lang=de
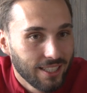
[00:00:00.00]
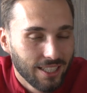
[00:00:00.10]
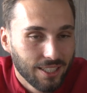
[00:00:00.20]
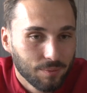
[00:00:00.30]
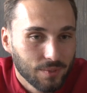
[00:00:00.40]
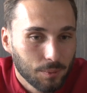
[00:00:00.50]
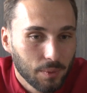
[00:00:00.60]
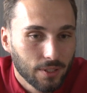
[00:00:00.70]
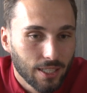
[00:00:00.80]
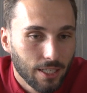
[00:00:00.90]
ähm, ich
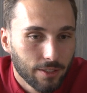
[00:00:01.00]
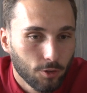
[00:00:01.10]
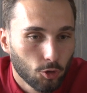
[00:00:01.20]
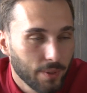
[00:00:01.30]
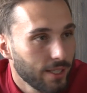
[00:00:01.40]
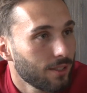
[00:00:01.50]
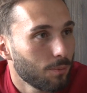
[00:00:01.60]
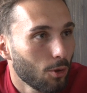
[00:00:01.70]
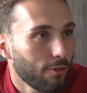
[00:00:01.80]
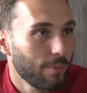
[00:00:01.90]
bin relativ spät
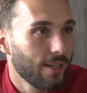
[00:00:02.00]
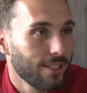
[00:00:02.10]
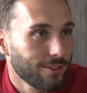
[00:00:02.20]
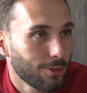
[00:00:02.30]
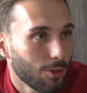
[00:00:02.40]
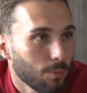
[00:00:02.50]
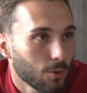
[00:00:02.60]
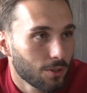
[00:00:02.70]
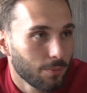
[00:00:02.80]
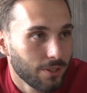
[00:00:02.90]
im Profibereich gekommen,
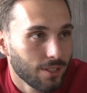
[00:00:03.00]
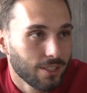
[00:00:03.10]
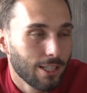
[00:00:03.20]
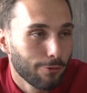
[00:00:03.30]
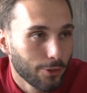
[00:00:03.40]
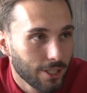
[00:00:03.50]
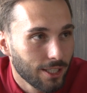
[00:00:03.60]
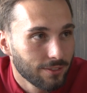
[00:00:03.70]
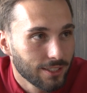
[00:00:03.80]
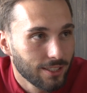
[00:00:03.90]
musste mir dann Jahr für
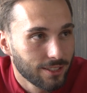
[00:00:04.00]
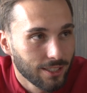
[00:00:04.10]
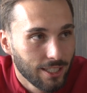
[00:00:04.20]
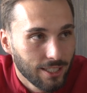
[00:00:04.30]
Jahr wirklich